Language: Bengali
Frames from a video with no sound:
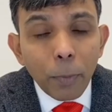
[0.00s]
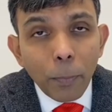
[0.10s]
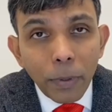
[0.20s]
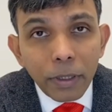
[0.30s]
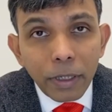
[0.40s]

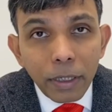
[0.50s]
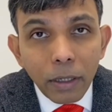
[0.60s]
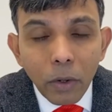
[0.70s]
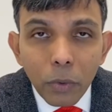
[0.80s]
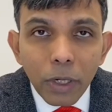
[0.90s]
প্রপার্টি
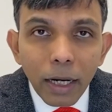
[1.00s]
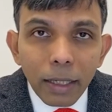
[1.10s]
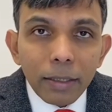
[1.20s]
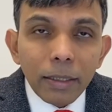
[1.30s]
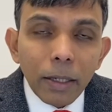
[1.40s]

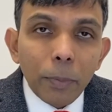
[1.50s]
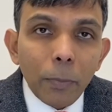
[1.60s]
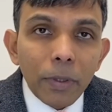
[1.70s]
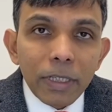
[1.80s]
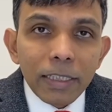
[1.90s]
ওনার
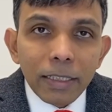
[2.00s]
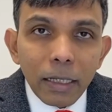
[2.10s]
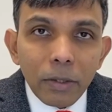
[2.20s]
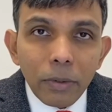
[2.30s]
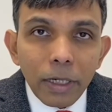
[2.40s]
প্রপার্টি
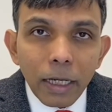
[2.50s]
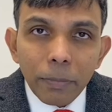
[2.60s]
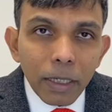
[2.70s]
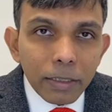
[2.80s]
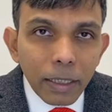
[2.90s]
সেল করলে
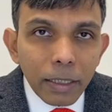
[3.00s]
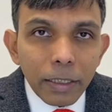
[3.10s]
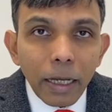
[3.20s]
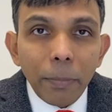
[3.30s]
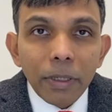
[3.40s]
আপনারা জানেন
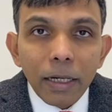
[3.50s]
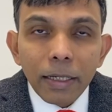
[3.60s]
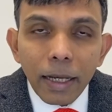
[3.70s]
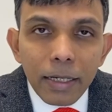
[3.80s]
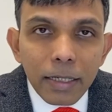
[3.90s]
ক্যাপিটাল
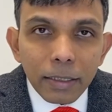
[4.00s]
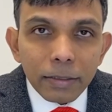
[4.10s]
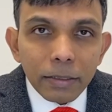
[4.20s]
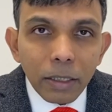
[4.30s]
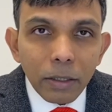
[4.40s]
গেইন ট্যাক্স
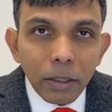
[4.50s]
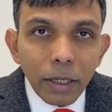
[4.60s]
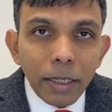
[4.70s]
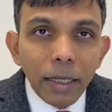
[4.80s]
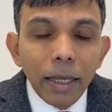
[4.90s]
দিতে
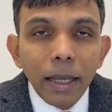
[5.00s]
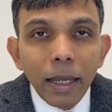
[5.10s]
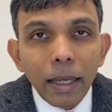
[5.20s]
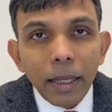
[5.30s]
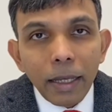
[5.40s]
হয়
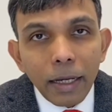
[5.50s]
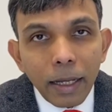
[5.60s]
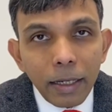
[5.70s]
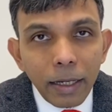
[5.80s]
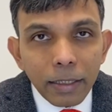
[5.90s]

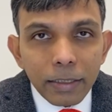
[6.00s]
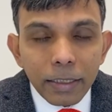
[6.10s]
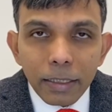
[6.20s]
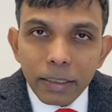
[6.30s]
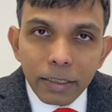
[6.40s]
এইখানে একটা
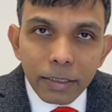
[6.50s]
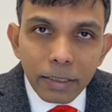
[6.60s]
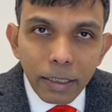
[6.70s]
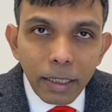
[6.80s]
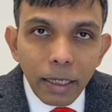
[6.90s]
চেঞ্জ
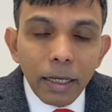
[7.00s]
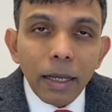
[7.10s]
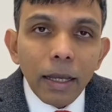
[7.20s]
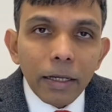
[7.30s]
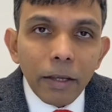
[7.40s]
এসেছে
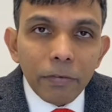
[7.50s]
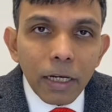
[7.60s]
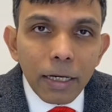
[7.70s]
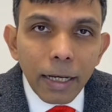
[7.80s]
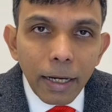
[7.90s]

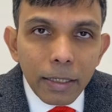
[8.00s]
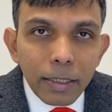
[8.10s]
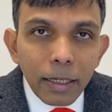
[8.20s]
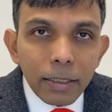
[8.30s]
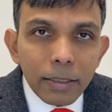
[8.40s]
ক্যাপিটাল গেইন
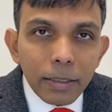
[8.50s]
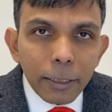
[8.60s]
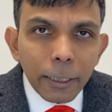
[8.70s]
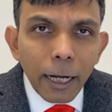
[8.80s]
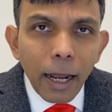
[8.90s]
ট্যাক্স
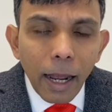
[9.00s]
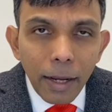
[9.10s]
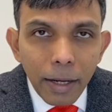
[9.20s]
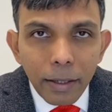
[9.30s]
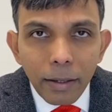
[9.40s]
যারা
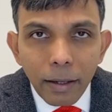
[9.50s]
হায়ার